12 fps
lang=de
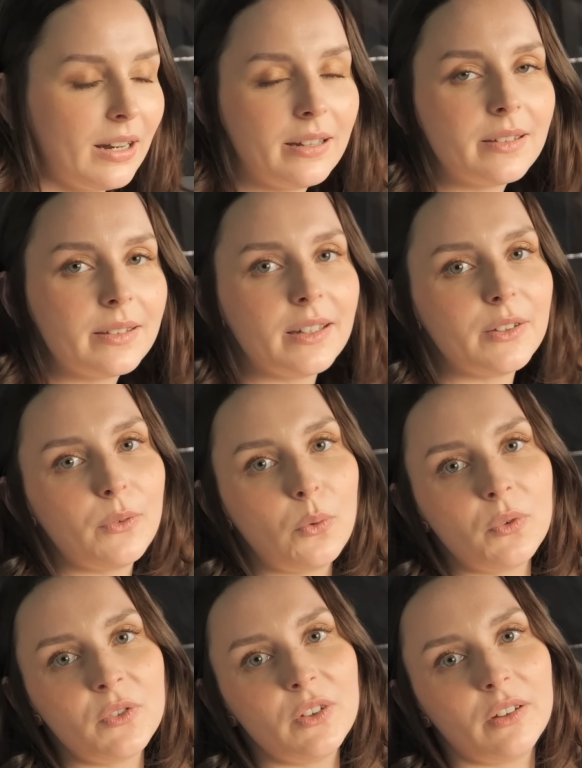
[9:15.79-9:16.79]
letzte Satz war
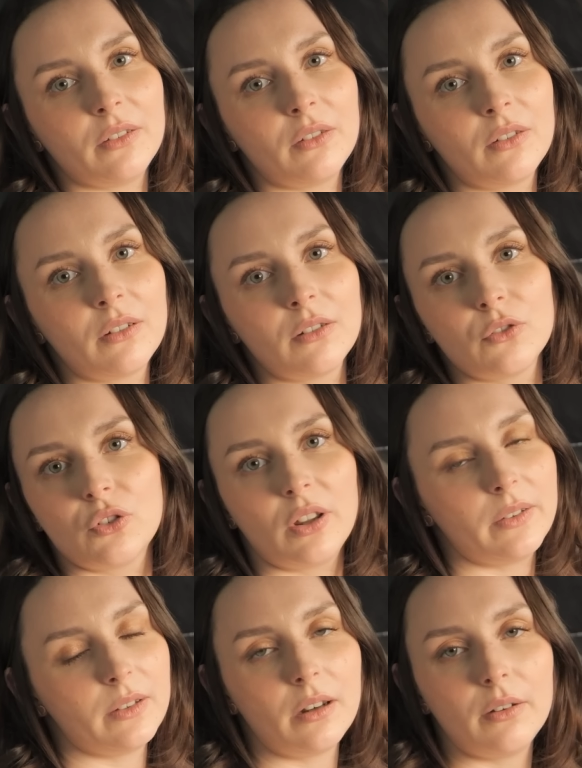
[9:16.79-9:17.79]
ohne Sinn.
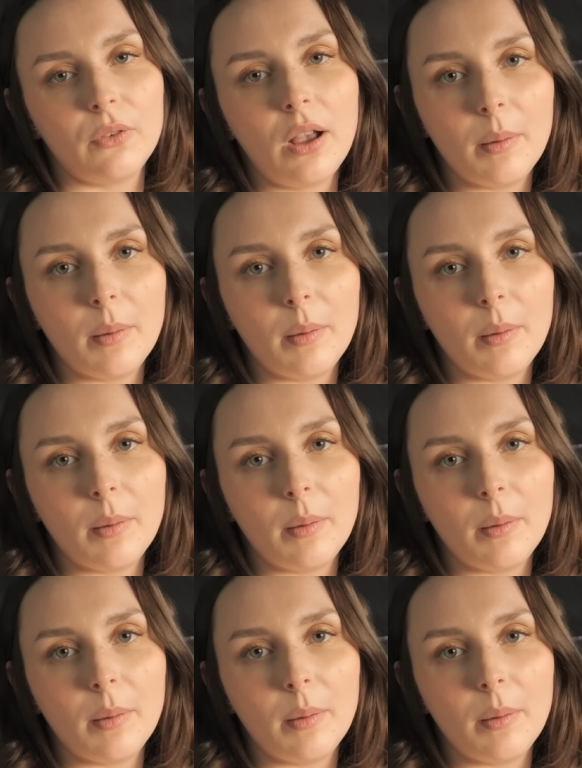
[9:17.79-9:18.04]
Schneid's ihn einfach